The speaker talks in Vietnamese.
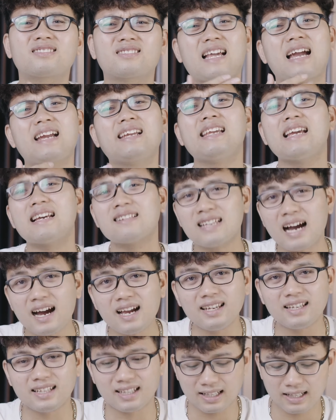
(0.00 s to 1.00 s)
tai nghe
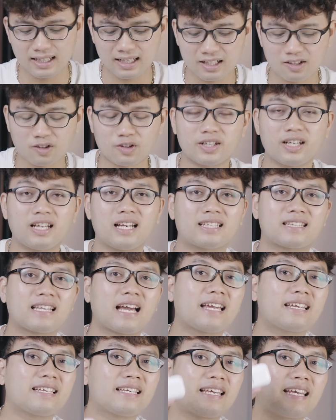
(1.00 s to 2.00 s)
dây còn đây là
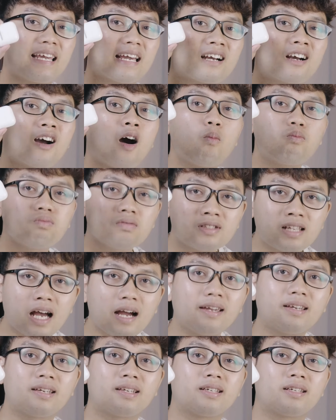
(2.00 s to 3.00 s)
tai nghe không
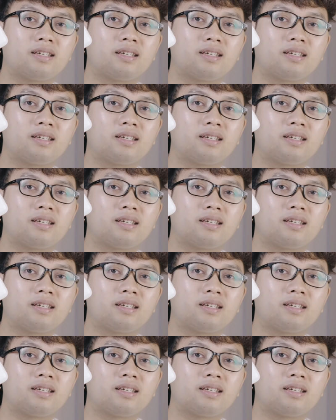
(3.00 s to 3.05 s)
dây